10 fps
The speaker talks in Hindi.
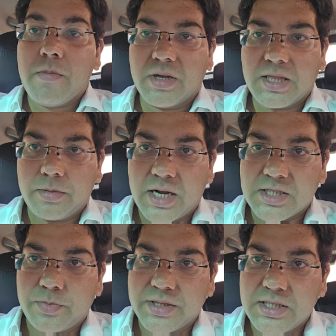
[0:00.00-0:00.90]
मतलब
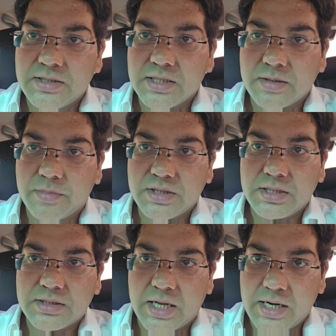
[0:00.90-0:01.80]
राष्ट्रपति से
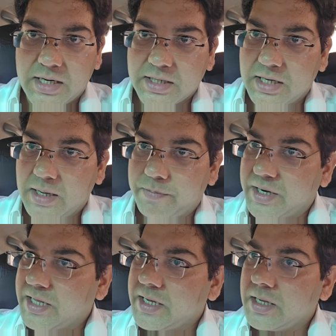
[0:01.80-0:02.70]
संबंधित सारे आर्टिकल आप
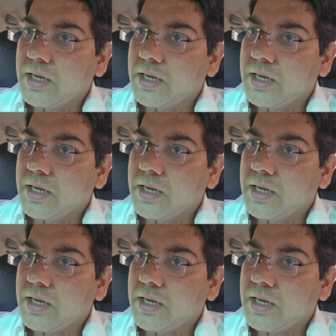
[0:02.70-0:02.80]
पढ़ें